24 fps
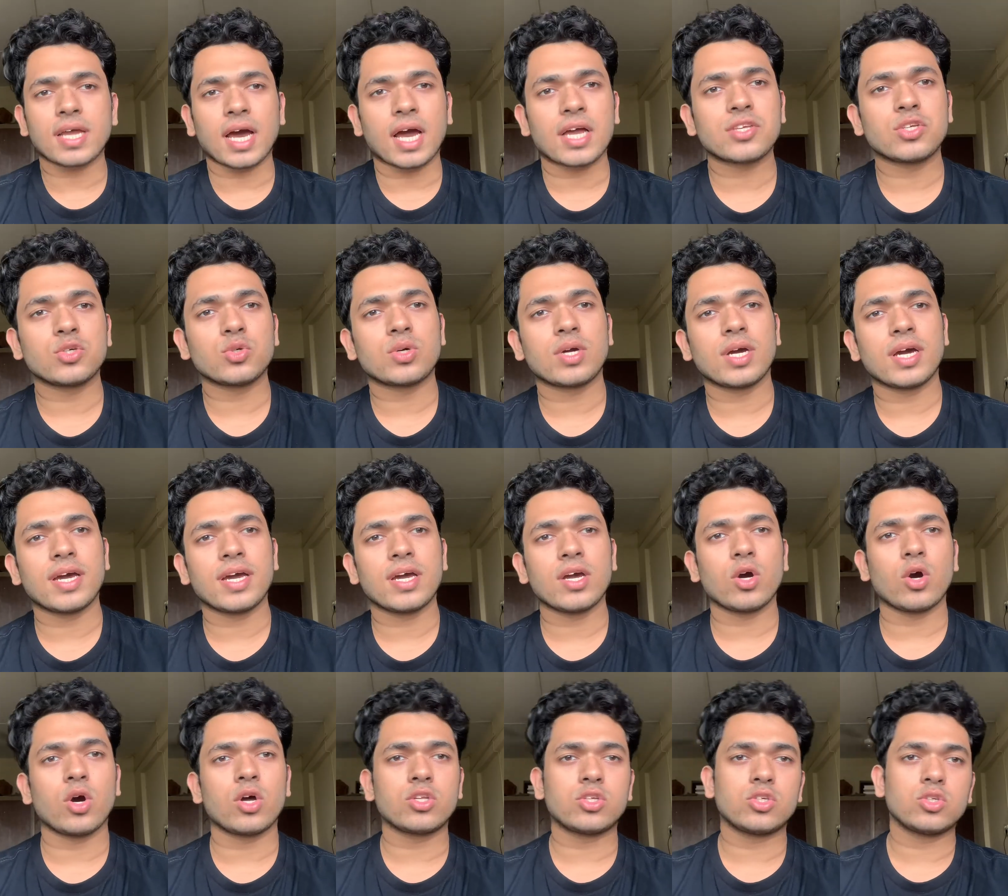आ चुका है
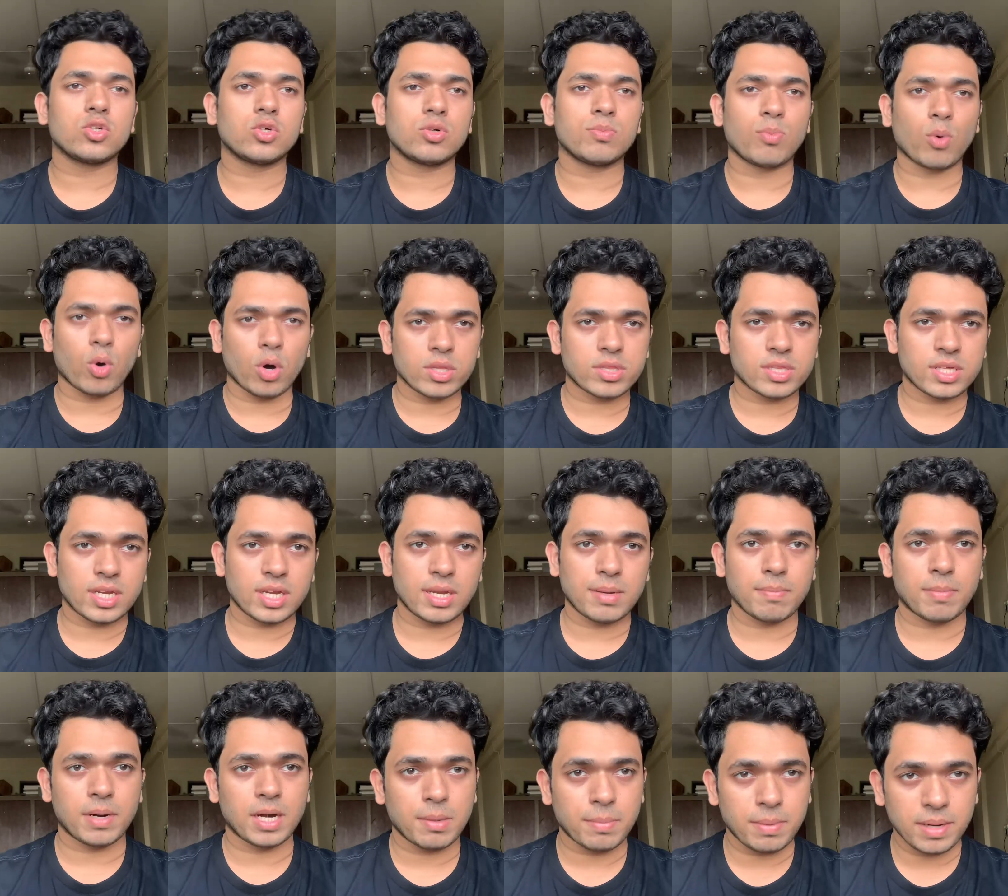और जो बहुत सारे
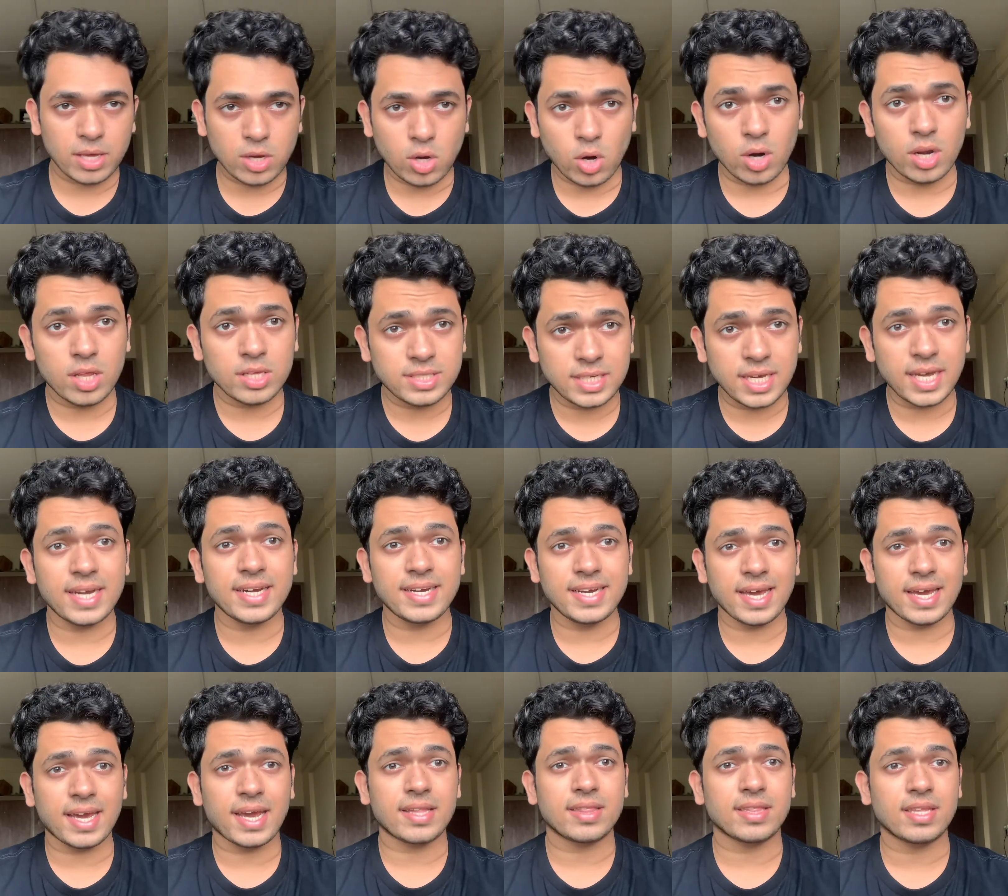बड़े बड़े कॉलेज हैं
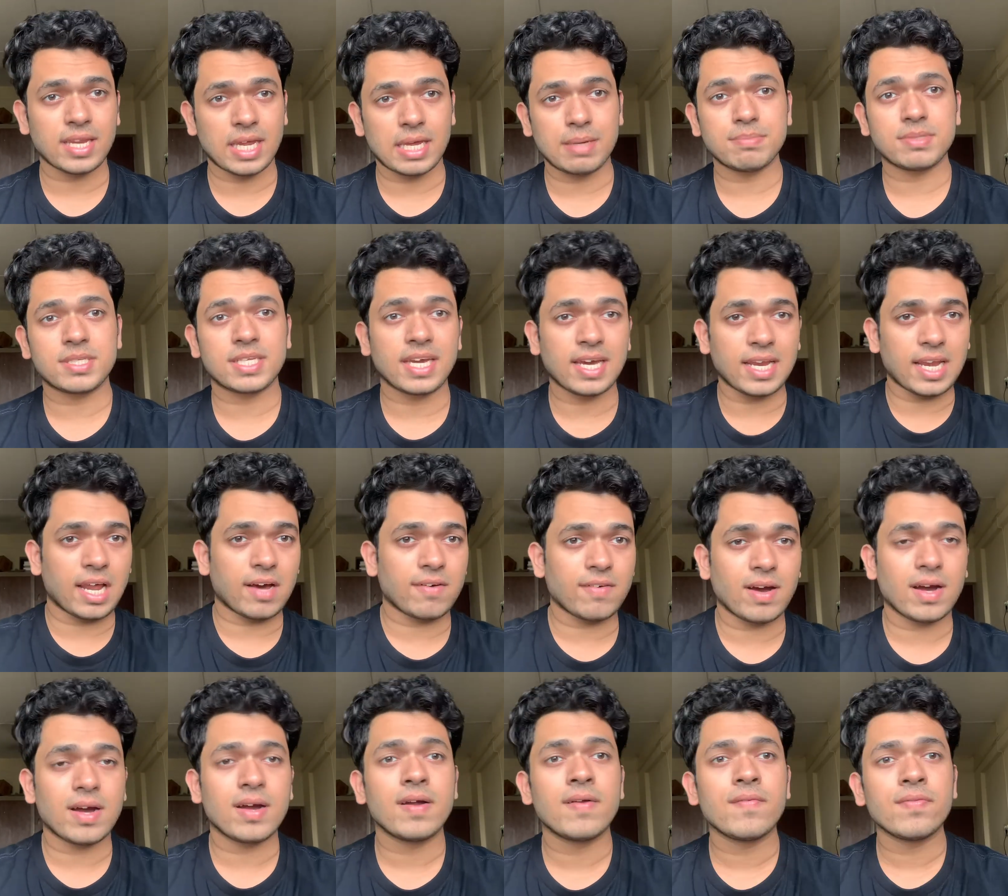इंडिया के अंदर एम्स के अलावा